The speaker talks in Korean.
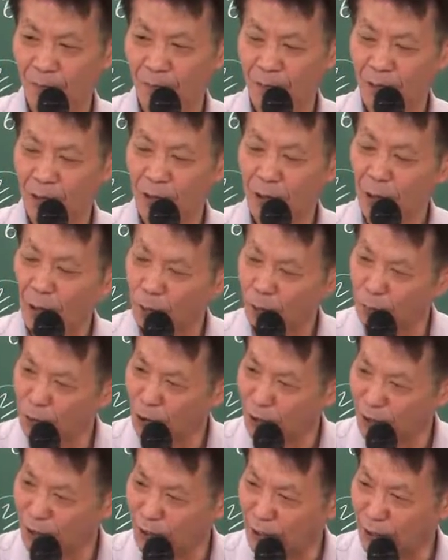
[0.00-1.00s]
그건 업무
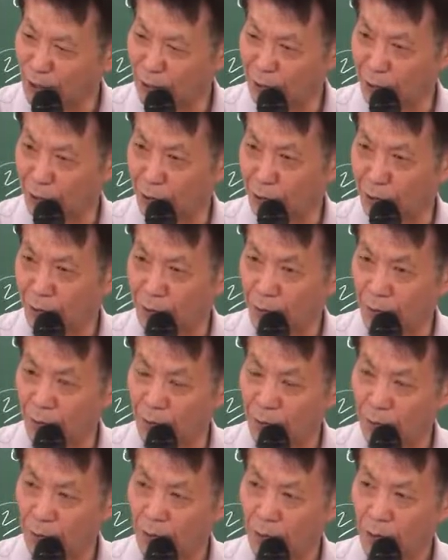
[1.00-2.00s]
정지라 그랬어요.
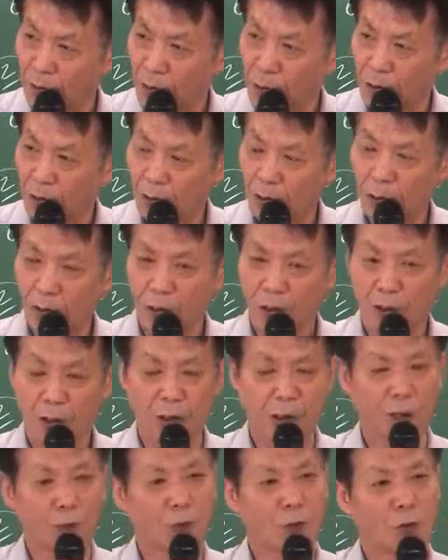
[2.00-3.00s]

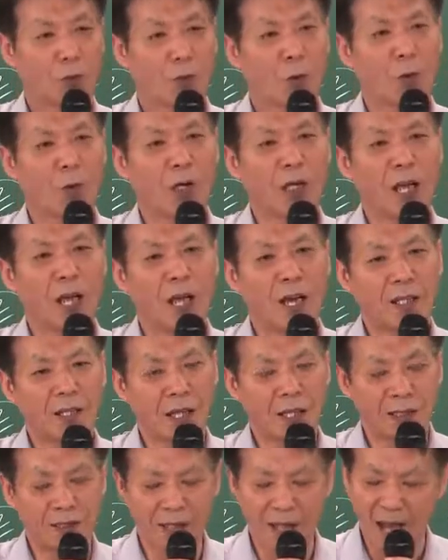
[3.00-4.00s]
그래요. 공개해야
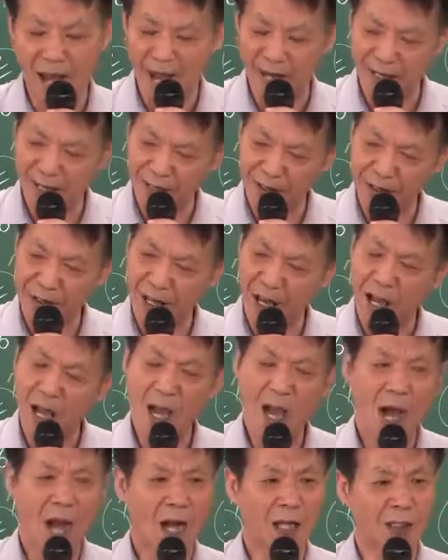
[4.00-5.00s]
되는데 안
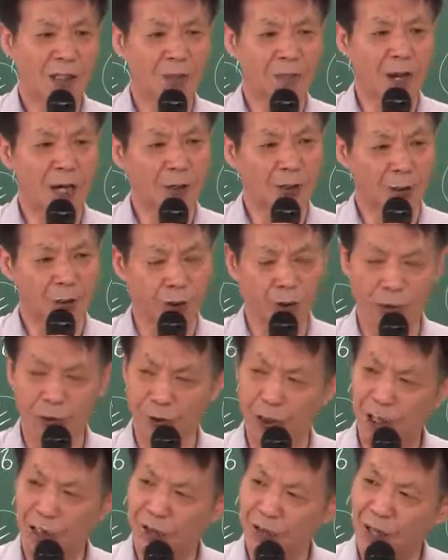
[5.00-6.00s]
했다. 하지 말 것을
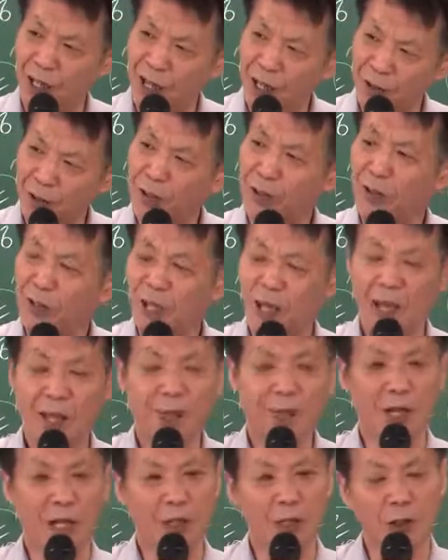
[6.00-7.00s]
요청했는데 했는,
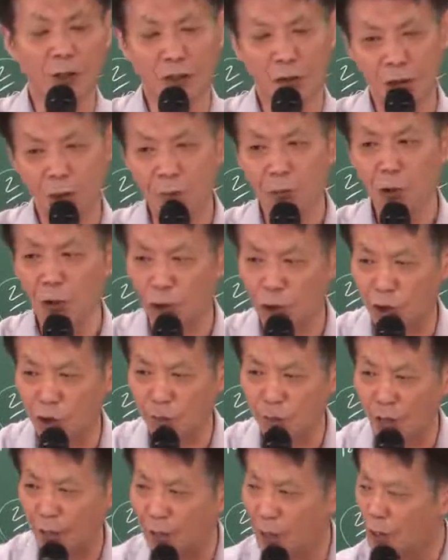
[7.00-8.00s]
했다. 이건 임 d
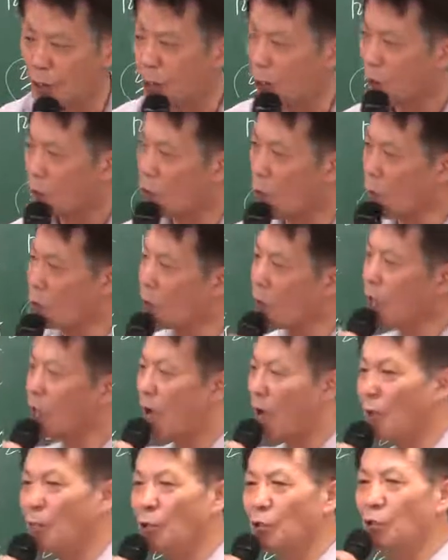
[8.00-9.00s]
치지만 공개를
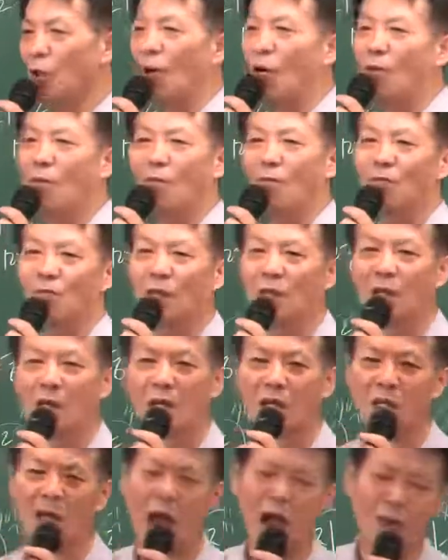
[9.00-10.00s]
하면서
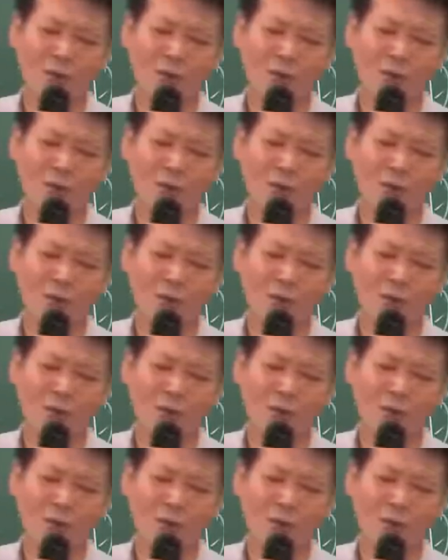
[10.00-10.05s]
각